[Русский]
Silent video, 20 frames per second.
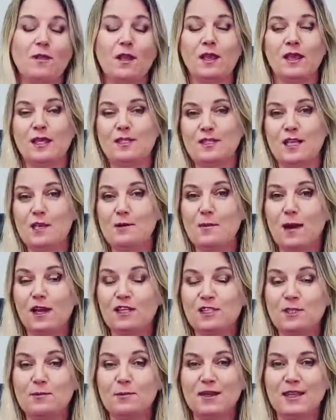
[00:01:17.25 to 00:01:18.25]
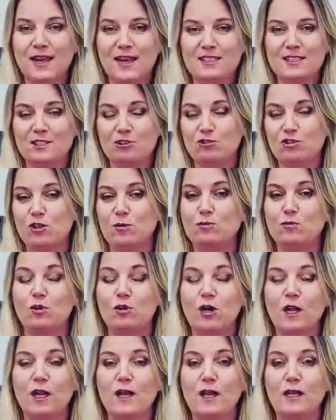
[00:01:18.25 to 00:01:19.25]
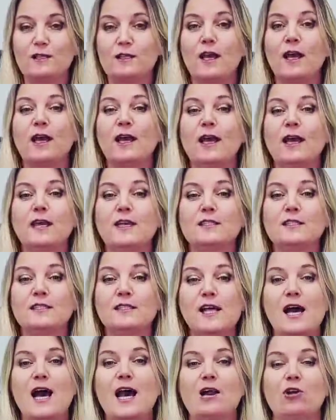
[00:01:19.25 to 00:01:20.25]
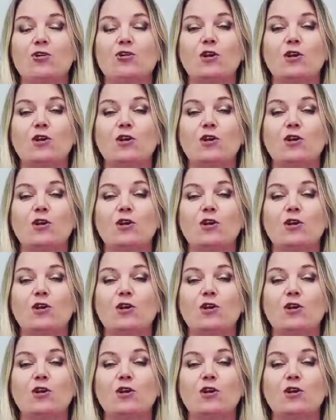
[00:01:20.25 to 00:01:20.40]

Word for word: Я занимаюсь иммиграцией уже много лет – и я знаю,